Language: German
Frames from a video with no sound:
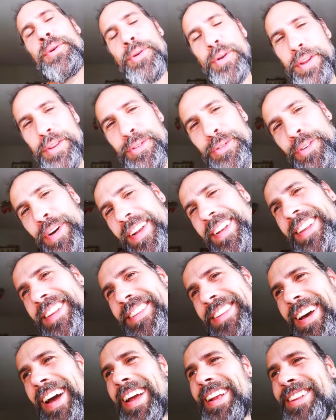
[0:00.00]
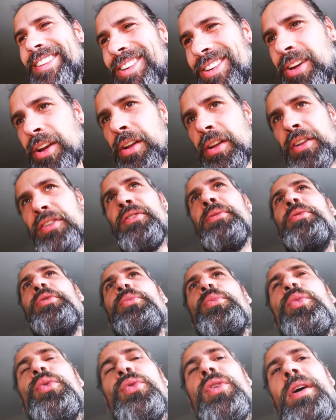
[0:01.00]
ich noch nicht so weit, das zeigen zu können. Das
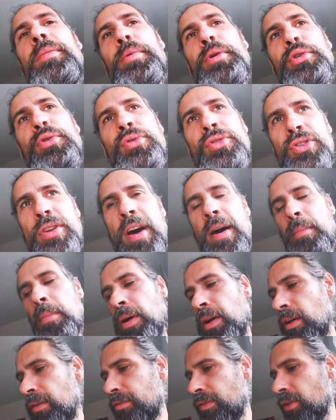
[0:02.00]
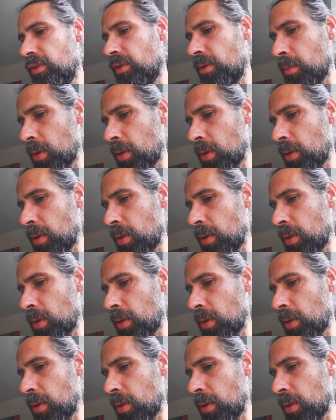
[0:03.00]
ist, da bin ich noch schambehaftet.